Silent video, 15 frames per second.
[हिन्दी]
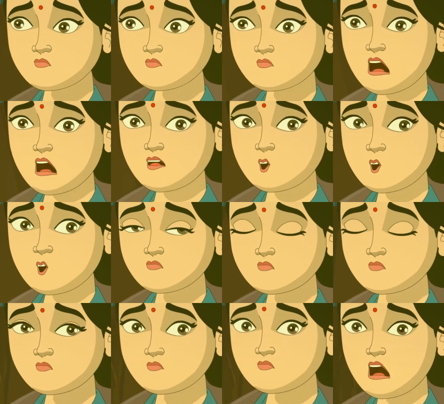पर माँ
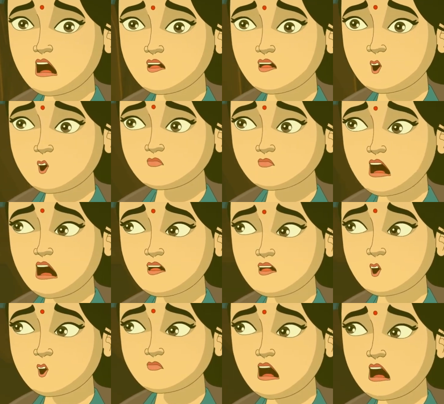जी ऐसा लिखा
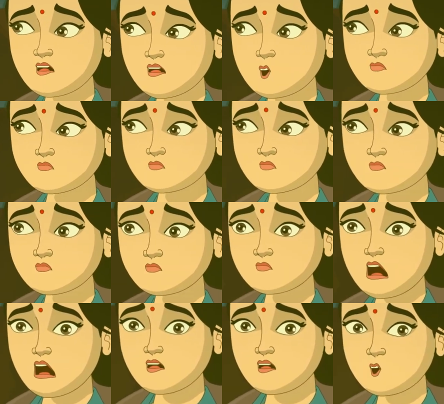हुआ था
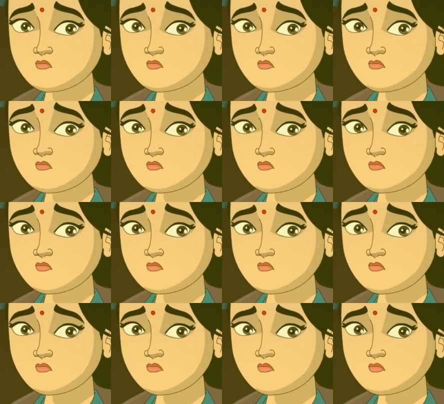कि एक